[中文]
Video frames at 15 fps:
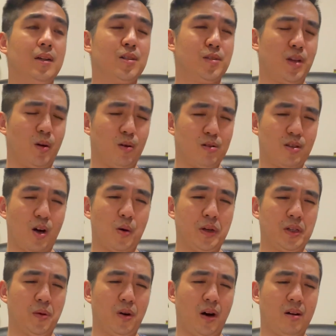结果小威
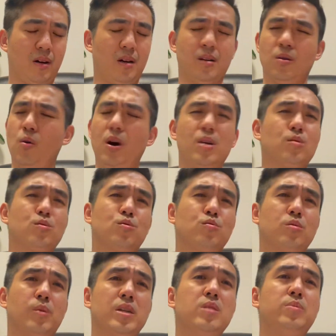的话很快就输
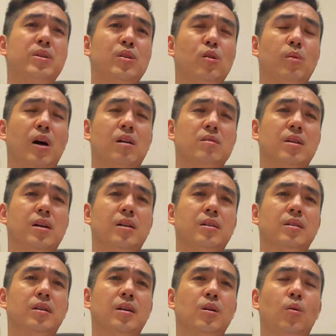了吧，一比六吧，好像
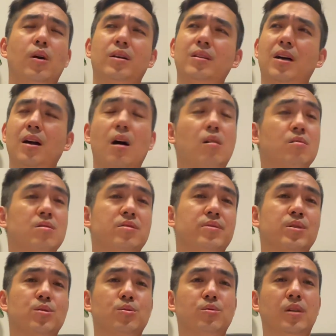很快，大概二十几
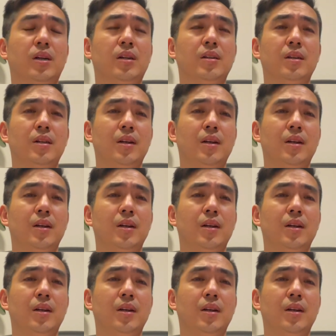分钟啊，